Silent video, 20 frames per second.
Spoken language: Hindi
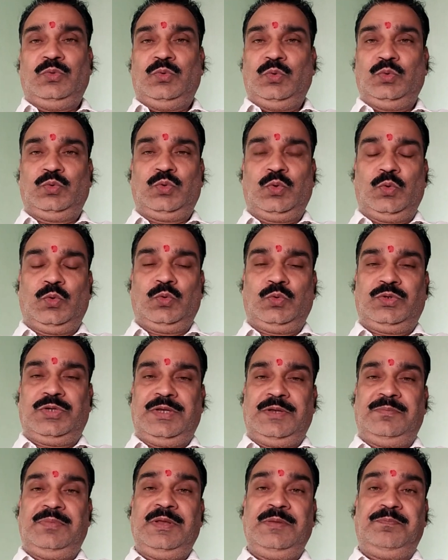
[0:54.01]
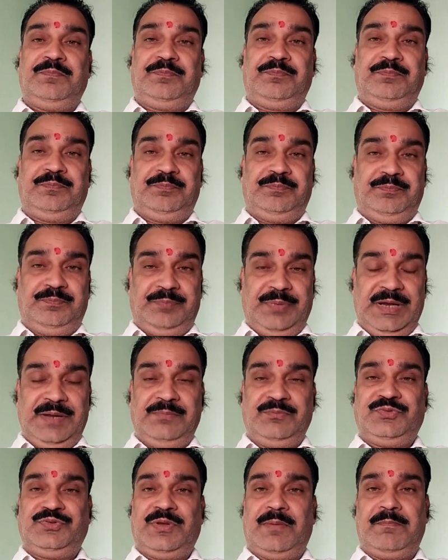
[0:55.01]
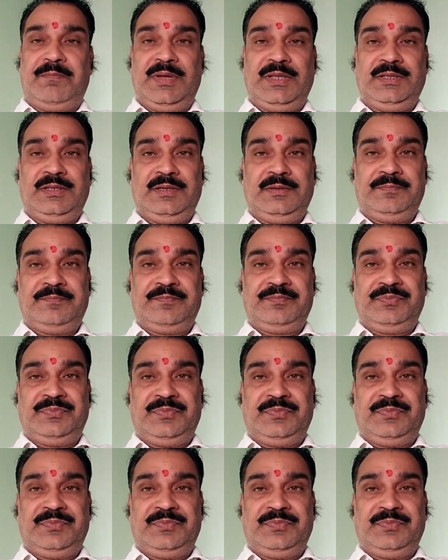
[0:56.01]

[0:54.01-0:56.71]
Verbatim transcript: दूसरों से भी प्रेम संबंध